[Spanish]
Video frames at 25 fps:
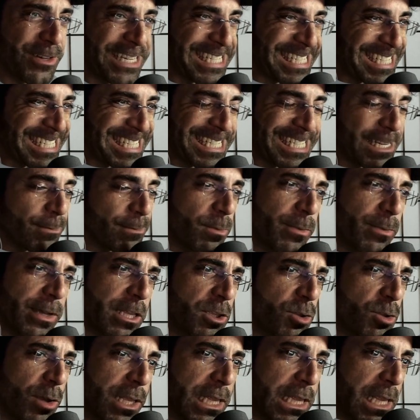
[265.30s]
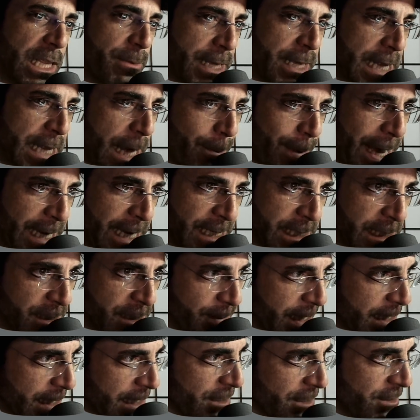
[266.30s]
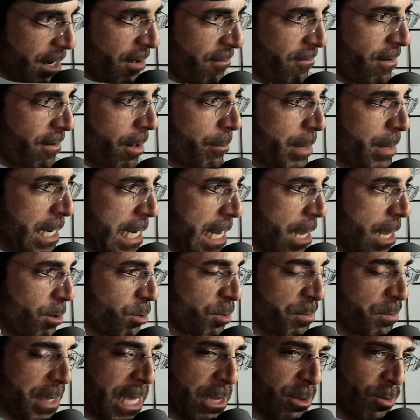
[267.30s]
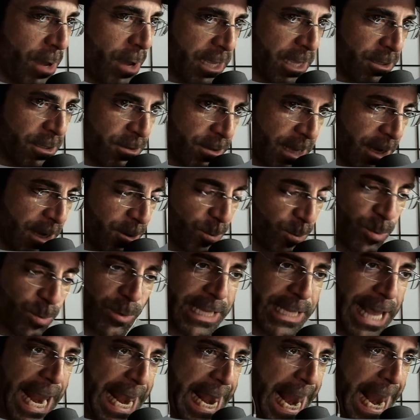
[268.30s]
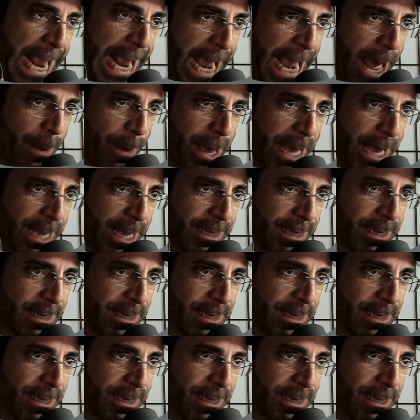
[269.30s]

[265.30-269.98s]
es ese momento de intimidad máxima, tío. La familia durmiendo ahí toda junta en la cama.